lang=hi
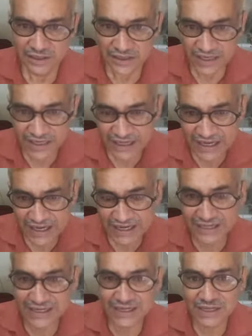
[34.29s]
के
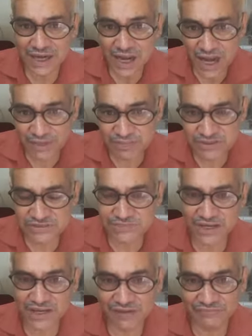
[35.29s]
करेक्टर आपस
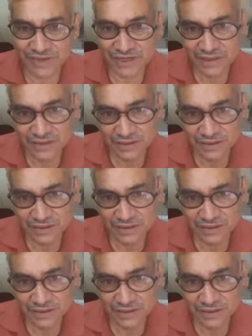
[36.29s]
में काफ़ी